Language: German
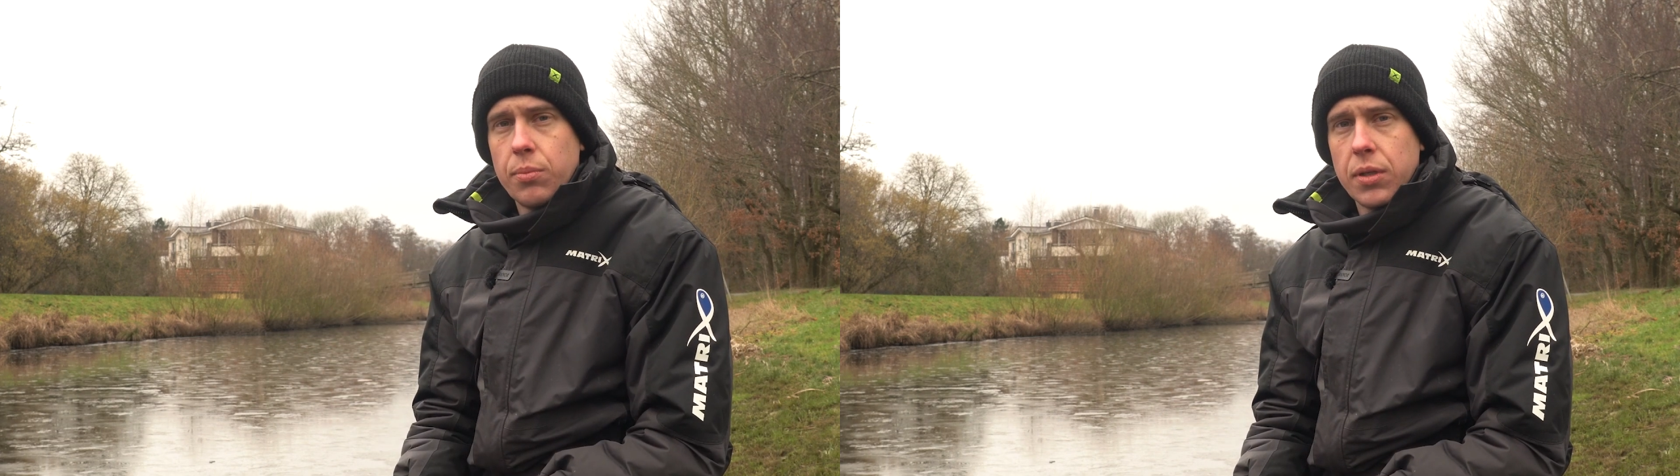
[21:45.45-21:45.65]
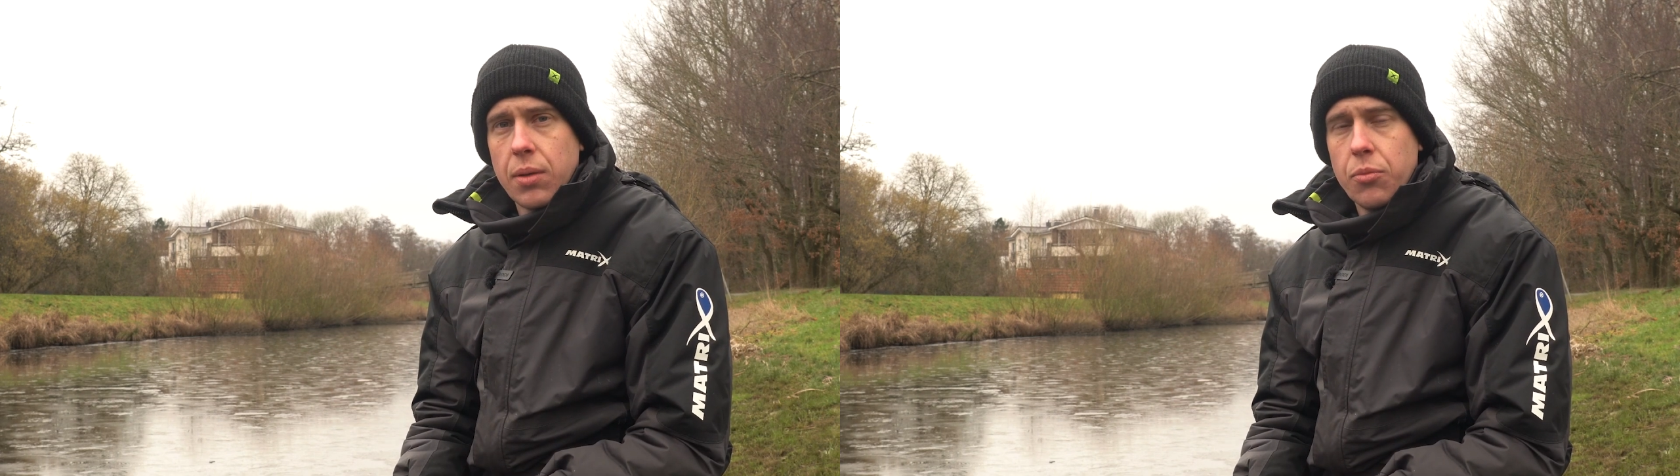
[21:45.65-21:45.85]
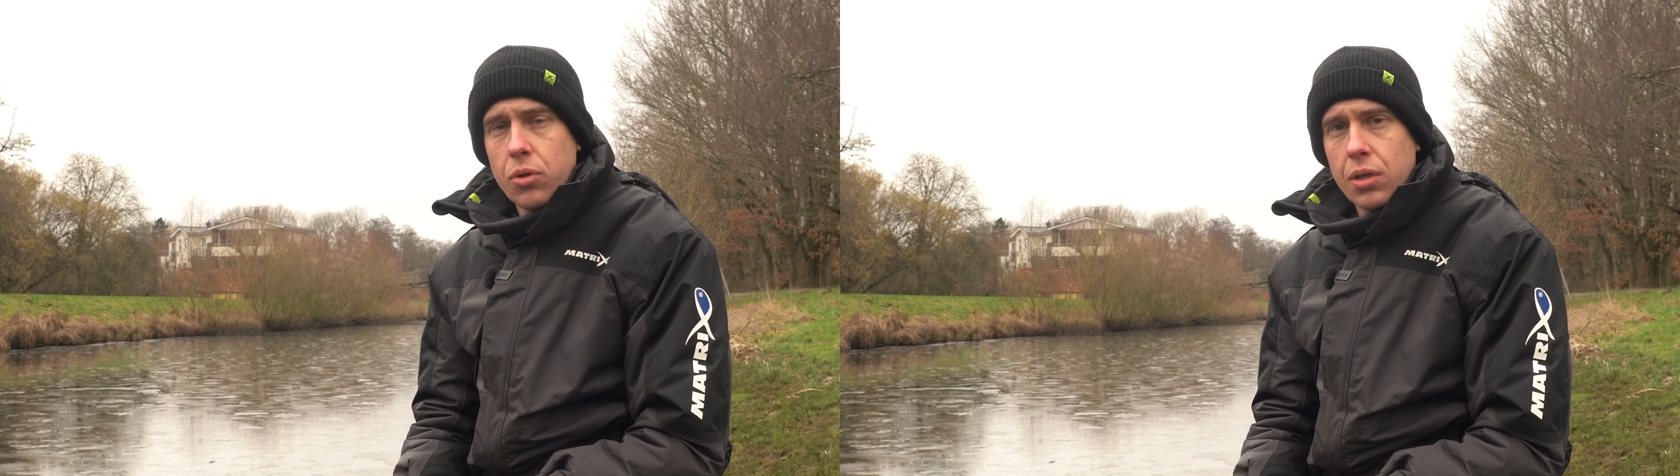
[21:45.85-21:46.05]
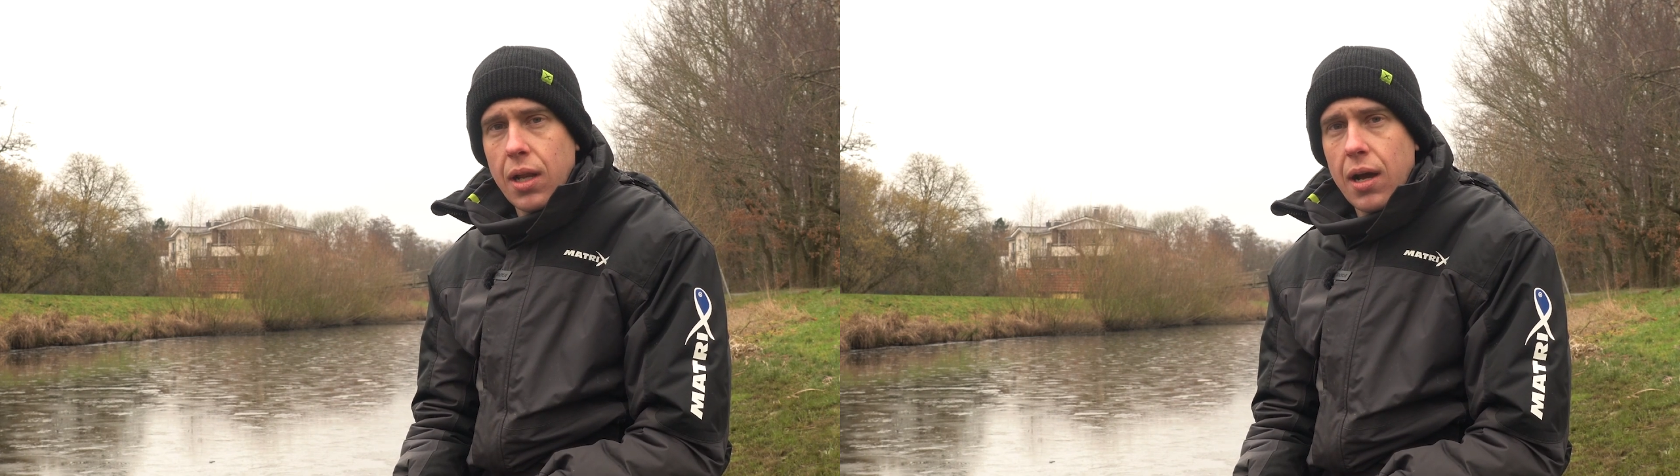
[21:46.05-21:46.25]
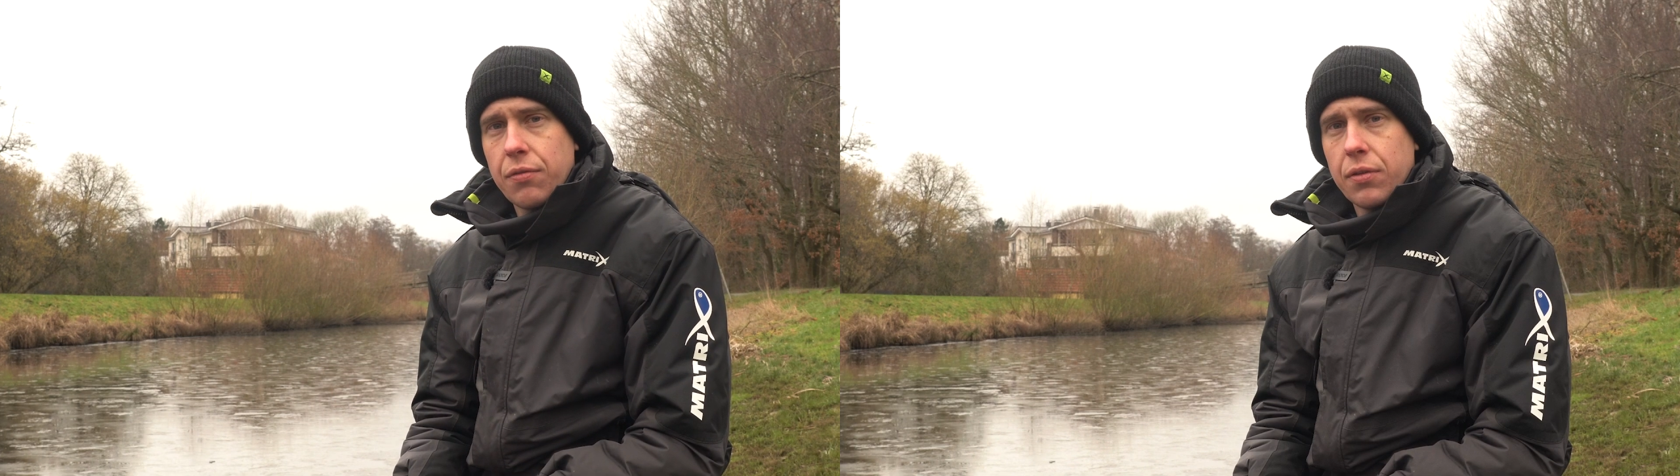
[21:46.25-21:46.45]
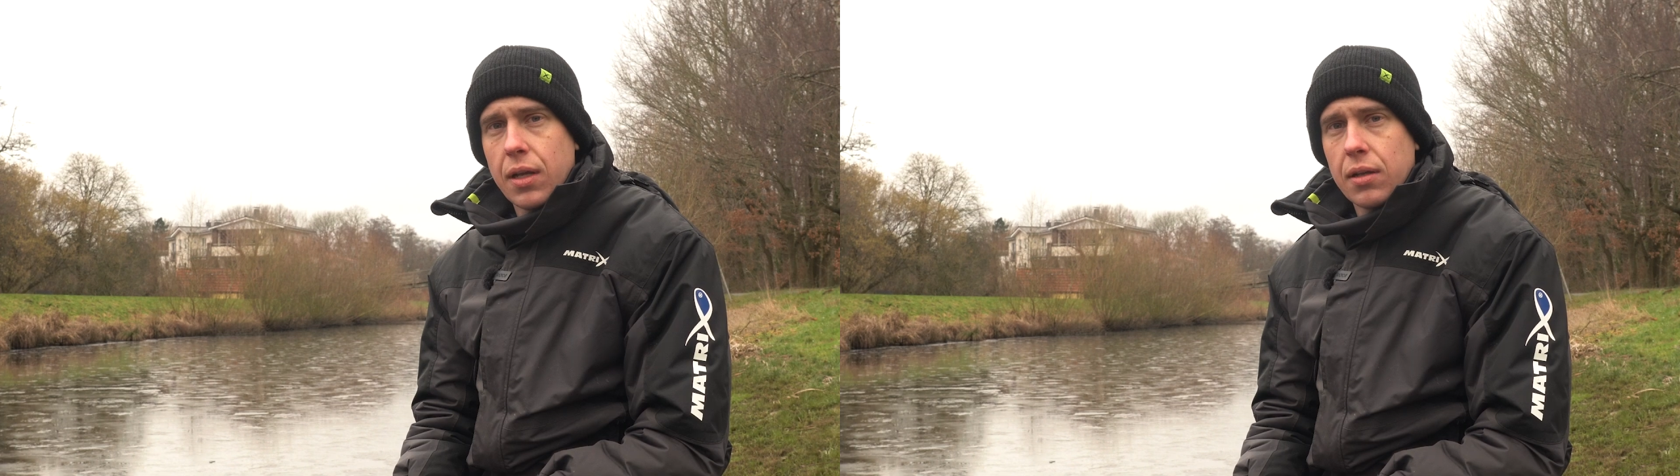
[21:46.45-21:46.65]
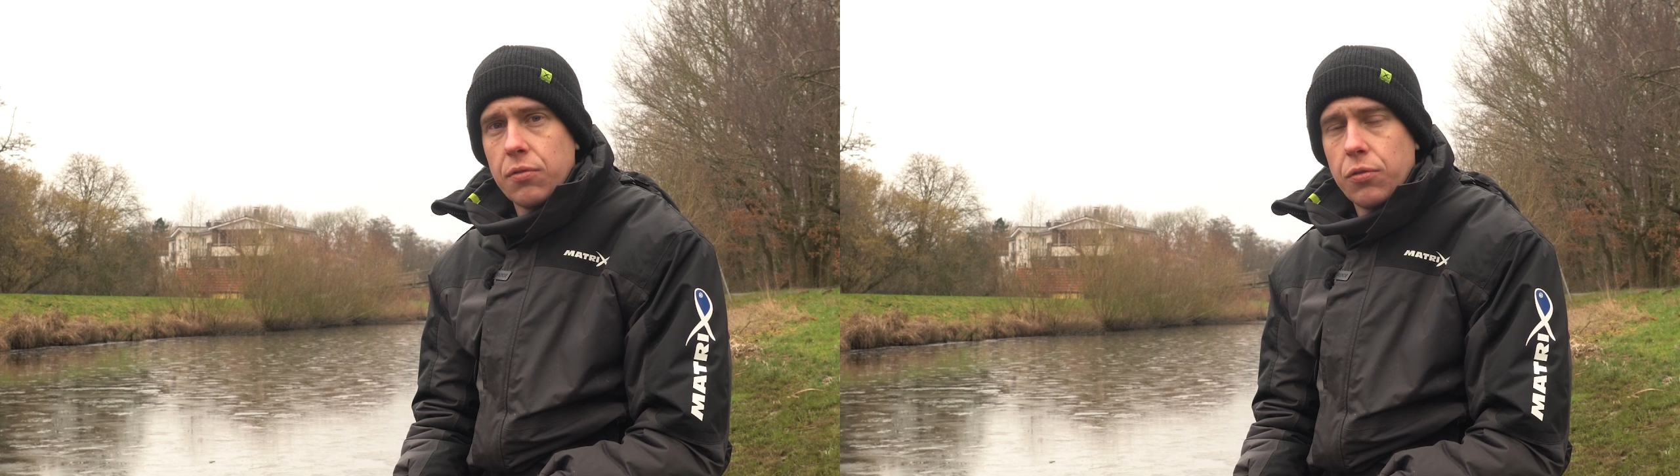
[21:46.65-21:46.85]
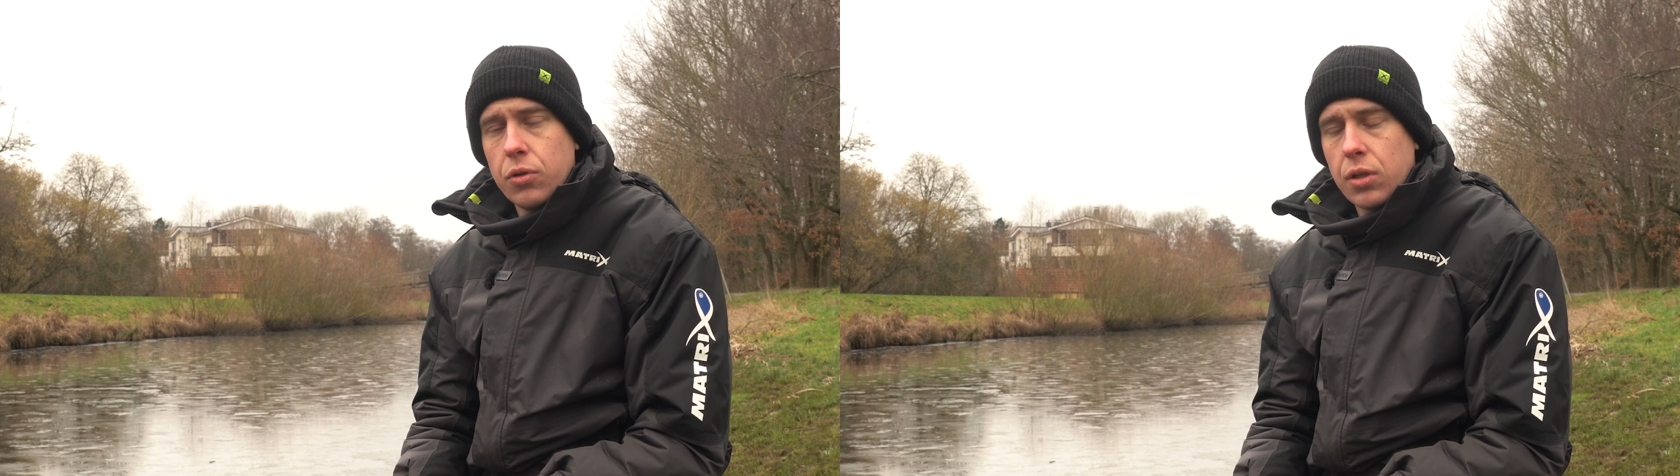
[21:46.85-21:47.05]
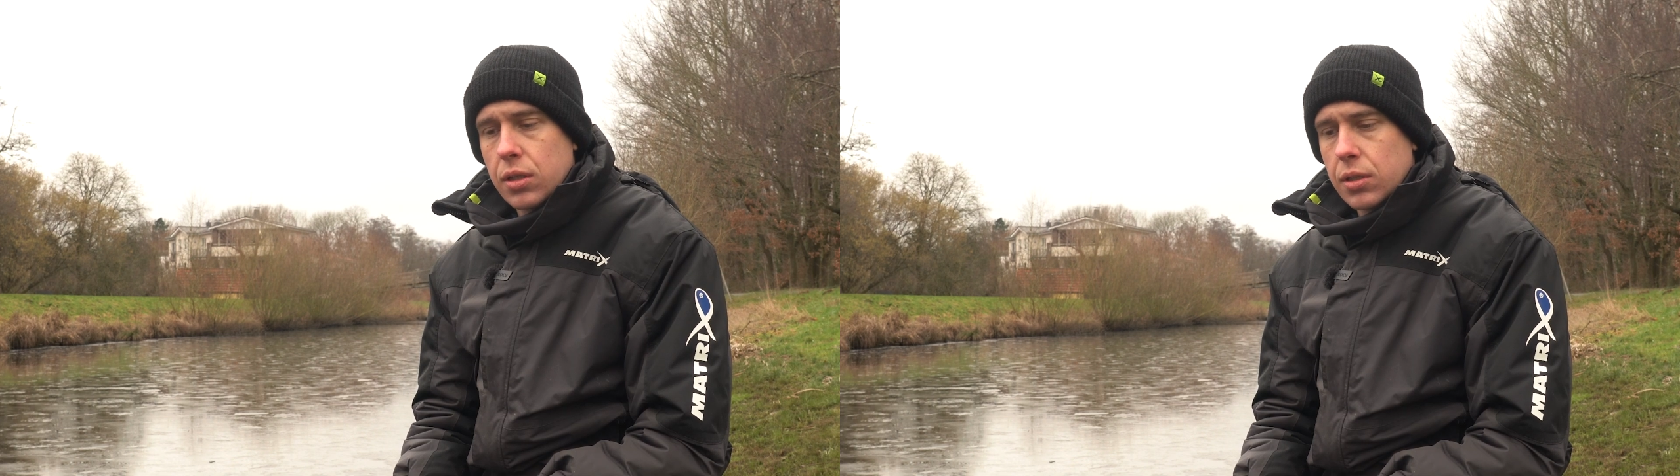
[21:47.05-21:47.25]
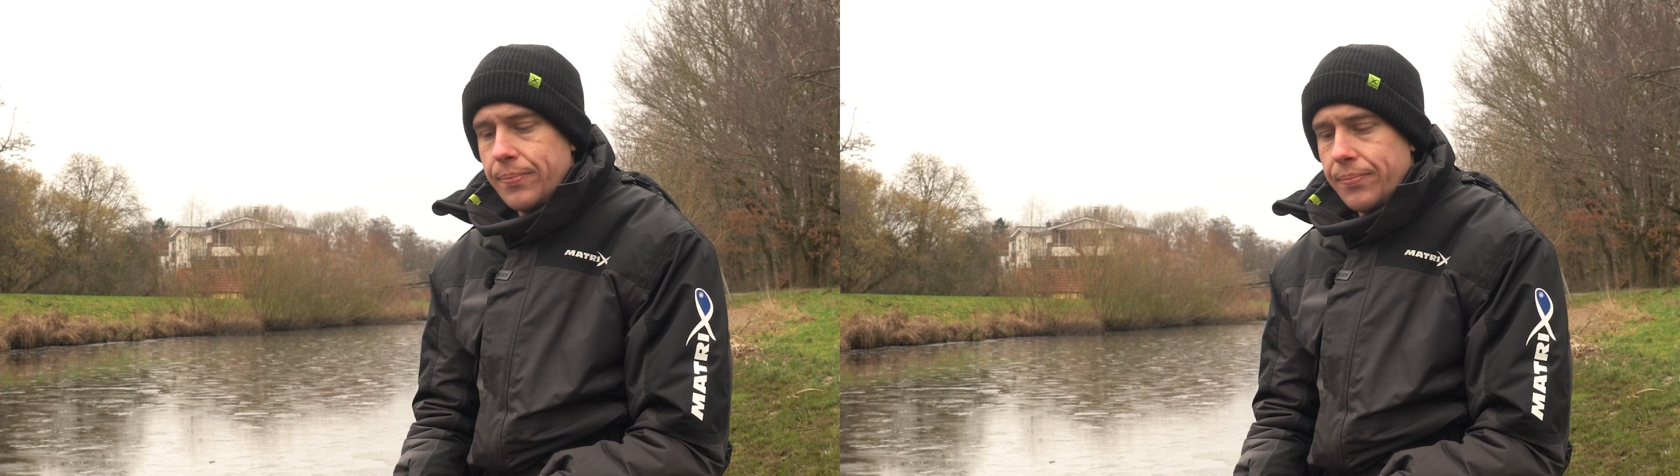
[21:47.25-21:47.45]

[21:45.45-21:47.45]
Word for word: mit der Mückenlarve dann füttere.